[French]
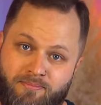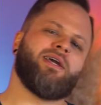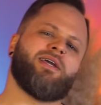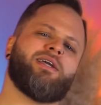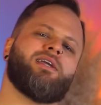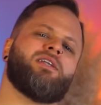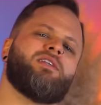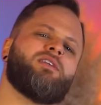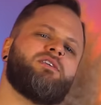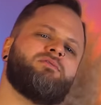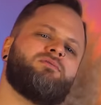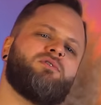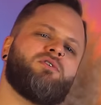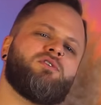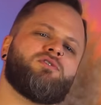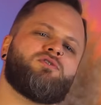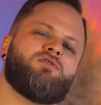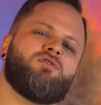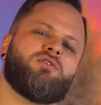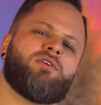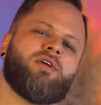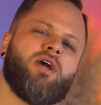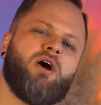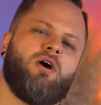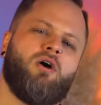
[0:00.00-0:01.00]
Il divorce
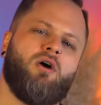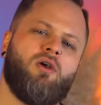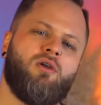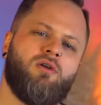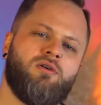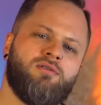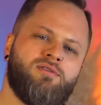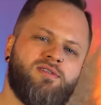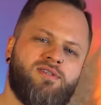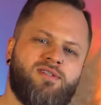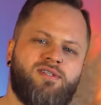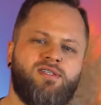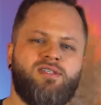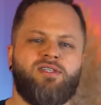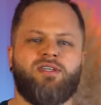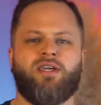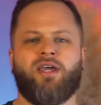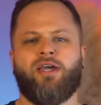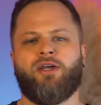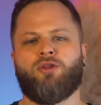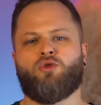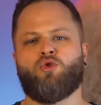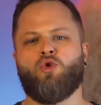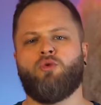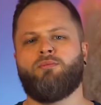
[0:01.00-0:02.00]
de Carol
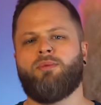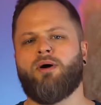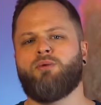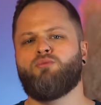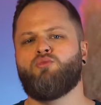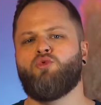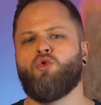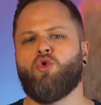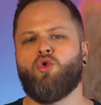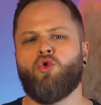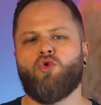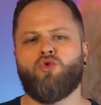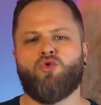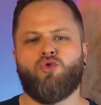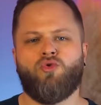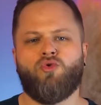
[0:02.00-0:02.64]
Lansing et tombe amoureux